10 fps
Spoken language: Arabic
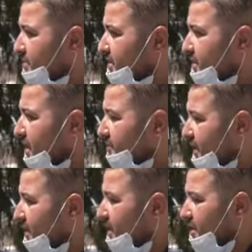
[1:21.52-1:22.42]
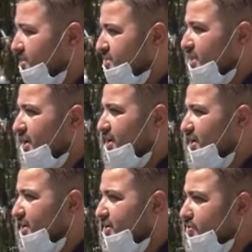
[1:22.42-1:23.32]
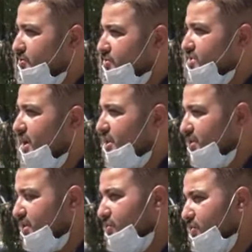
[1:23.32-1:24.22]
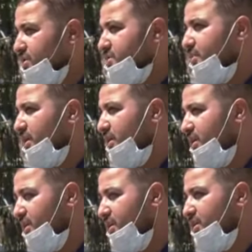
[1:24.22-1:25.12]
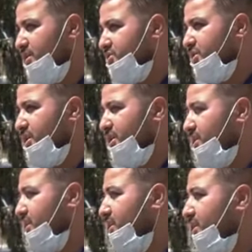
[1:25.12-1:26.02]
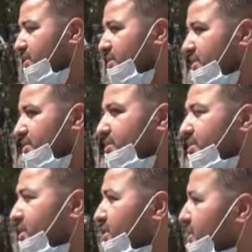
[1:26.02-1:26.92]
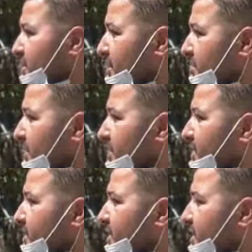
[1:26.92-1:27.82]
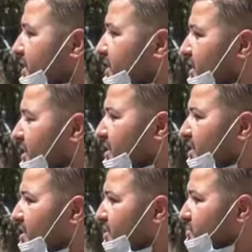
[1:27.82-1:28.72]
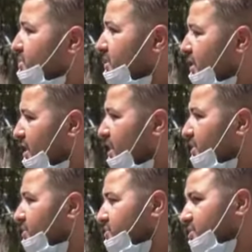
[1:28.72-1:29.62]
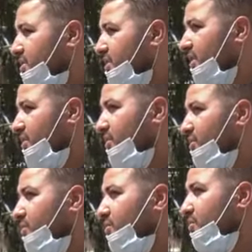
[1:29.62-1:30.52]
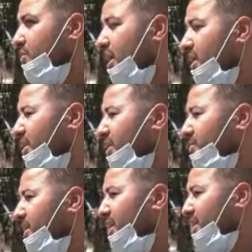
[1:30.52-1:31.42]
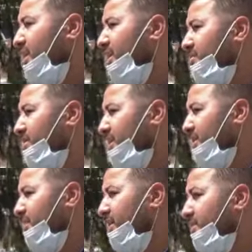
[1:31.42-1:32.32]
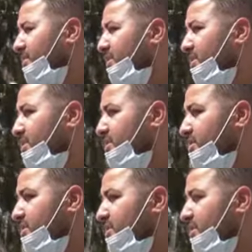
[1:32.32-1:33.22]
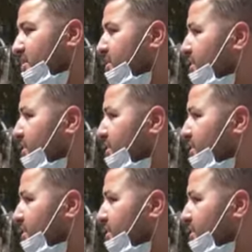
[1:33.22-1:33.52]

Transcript: بدي أفتح يعني مصلحة إلي وبمساعدة أخوي إسماعيل شريك يعني طبعا آه، وصلنا لهذا اللي وصلنا له وكان الإقبال رهيب يعني بعد آه،